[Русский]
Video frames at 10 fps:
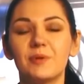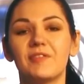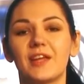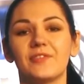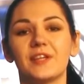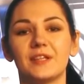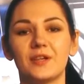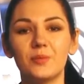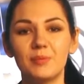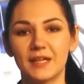привет! В этой
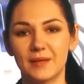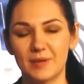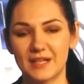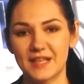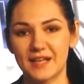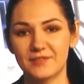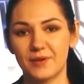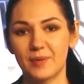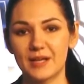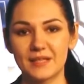рубрике мы
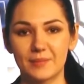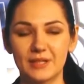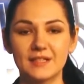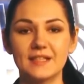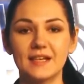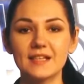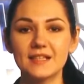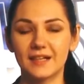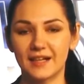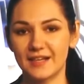рассказываем о самых
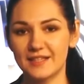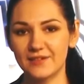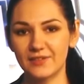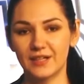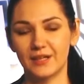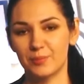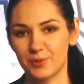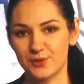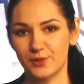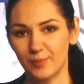интересных, красивых или
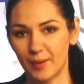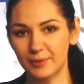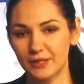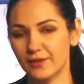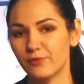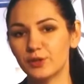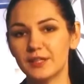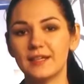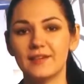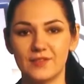просто любопытных
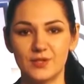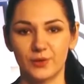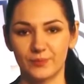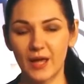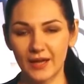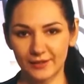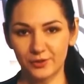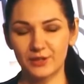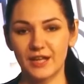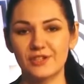фото и видео,
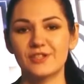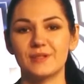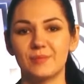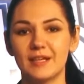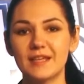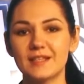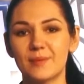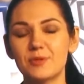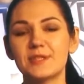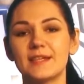которые наши земляки
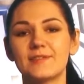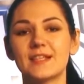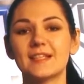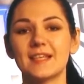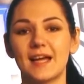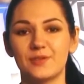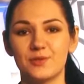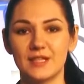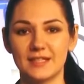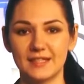запустили в социальную
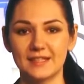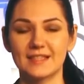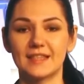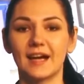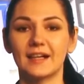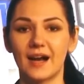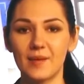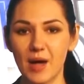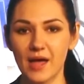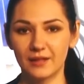сеть
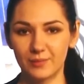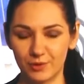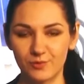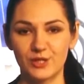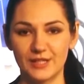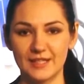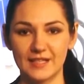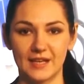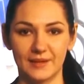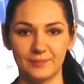Instagram на минувшей
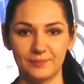неделе.